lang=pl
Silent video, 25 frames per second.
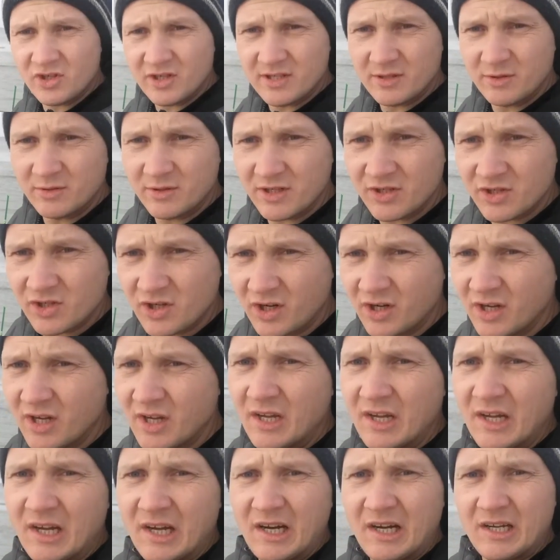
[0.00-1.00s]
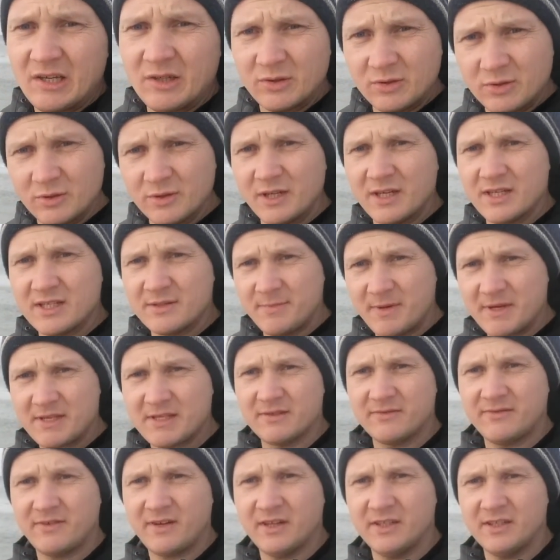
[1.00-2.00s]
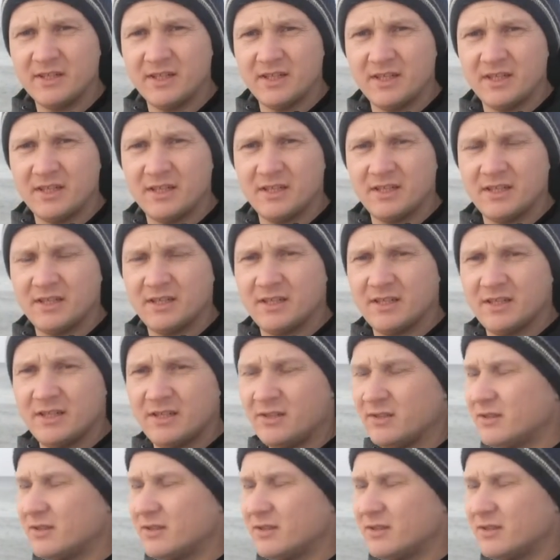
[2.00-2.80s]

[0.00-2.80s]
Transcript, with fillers: słoneczko, ale ogólnie jest bardzo fajnie, e, no